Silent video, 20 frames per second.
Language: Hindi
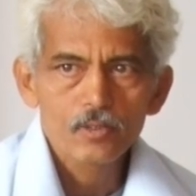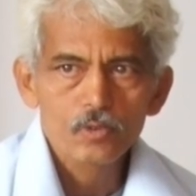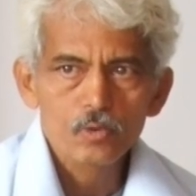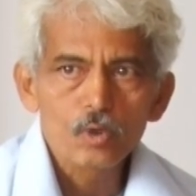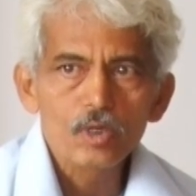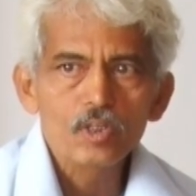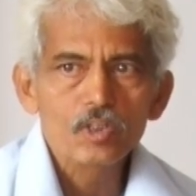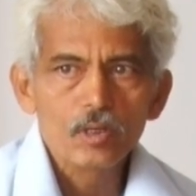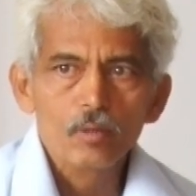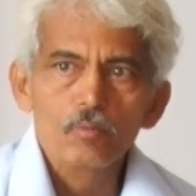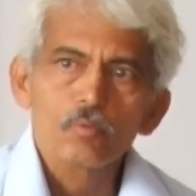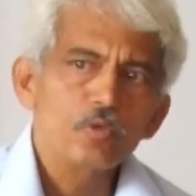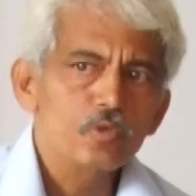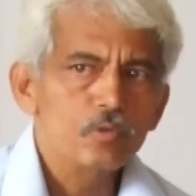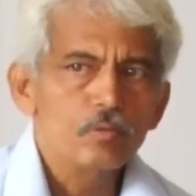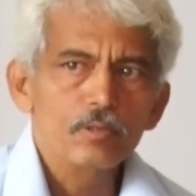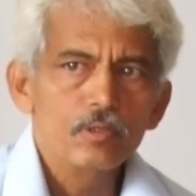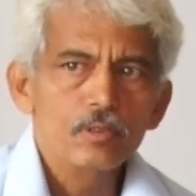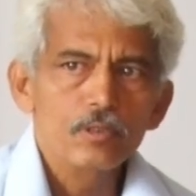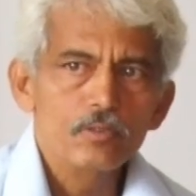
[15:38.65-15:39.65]
सुरक्षा वो
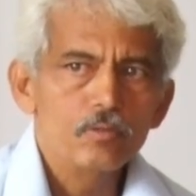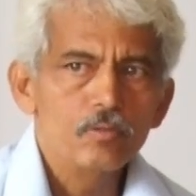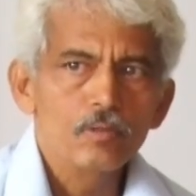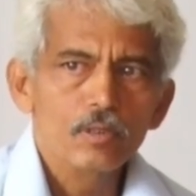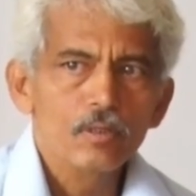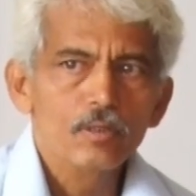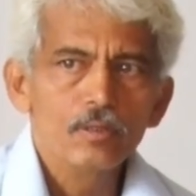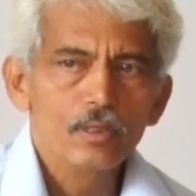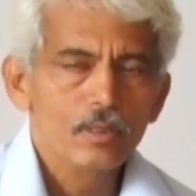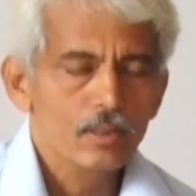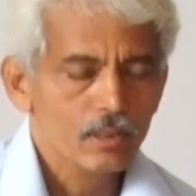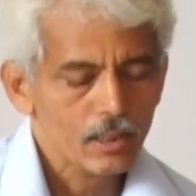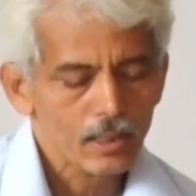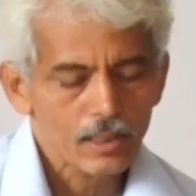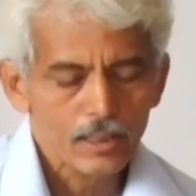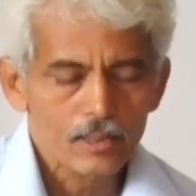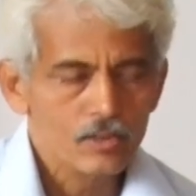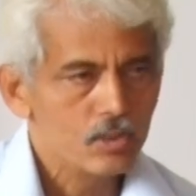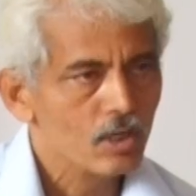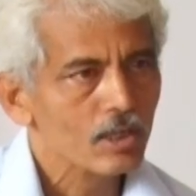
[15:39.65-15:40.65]
स्वतंत्र यह
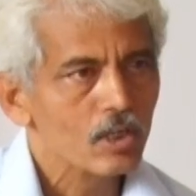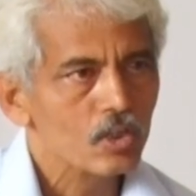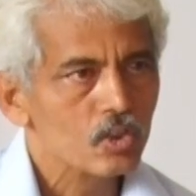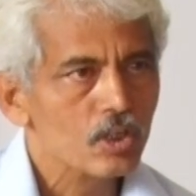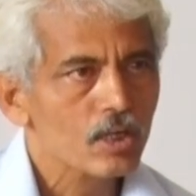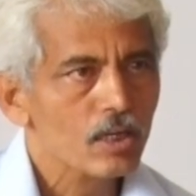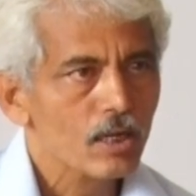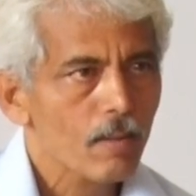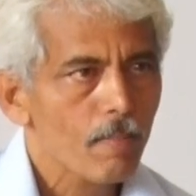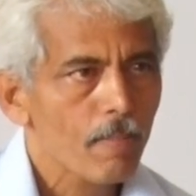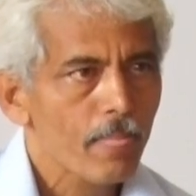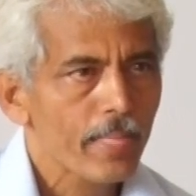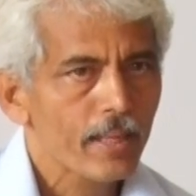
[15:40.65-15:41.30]
है संरक्षण है